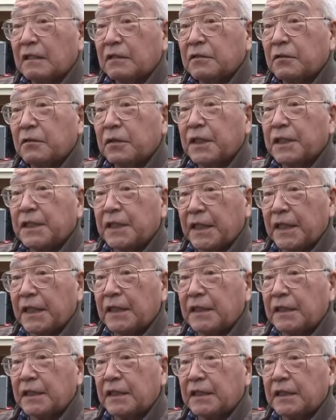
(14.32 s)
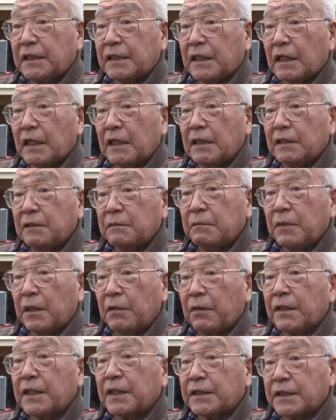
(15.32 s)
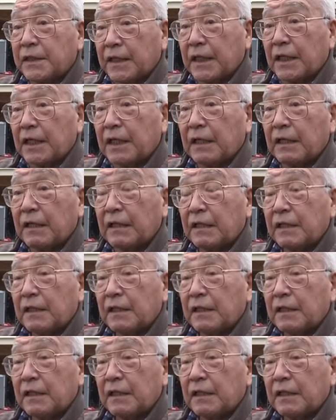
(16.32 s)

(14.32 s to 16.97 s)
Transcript: それで1回目はですね、